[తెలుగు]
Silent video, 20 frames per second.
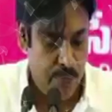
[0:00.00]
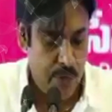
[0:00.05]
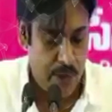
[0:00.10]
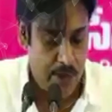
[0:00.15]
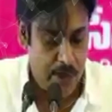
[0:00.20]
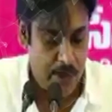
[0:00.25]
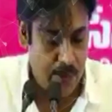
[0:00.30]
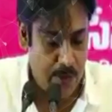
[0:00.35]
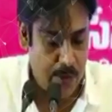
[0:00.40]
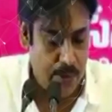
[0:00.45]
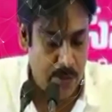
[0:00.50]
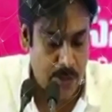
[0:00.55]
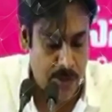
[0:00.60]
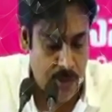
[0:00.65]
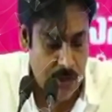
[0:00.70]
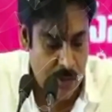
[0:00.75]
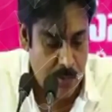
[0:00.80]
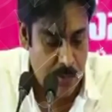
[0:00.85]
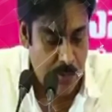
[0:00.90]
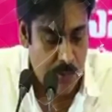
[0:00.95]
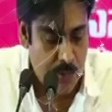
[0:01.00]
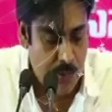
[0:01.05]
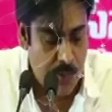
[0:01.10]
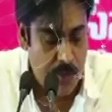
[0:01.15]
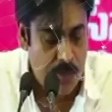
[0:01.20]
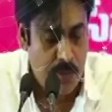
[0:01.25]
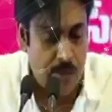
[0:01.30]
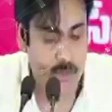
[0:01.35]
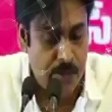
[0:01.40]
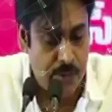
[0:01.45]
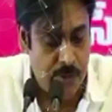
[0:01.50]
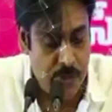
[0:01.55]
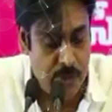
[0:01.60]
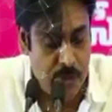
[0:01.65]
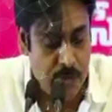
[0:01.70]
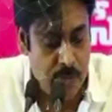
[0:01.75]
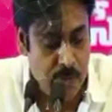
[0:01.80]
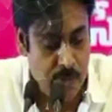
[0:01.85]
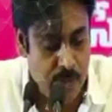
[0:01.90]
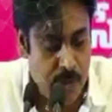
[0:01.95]
డాక్టర్ దక్షిణామూర్తి గారు డాక్టర్
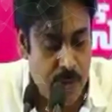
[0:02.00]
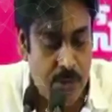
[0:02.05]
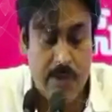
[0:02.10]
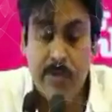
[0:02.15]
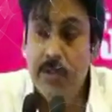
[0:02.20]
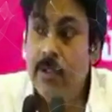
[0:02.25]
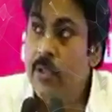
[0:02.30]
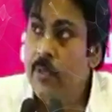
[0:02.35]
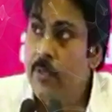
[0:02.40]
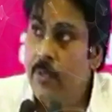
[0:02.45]
కృష్ణమూర్తి గారు డాక్టర్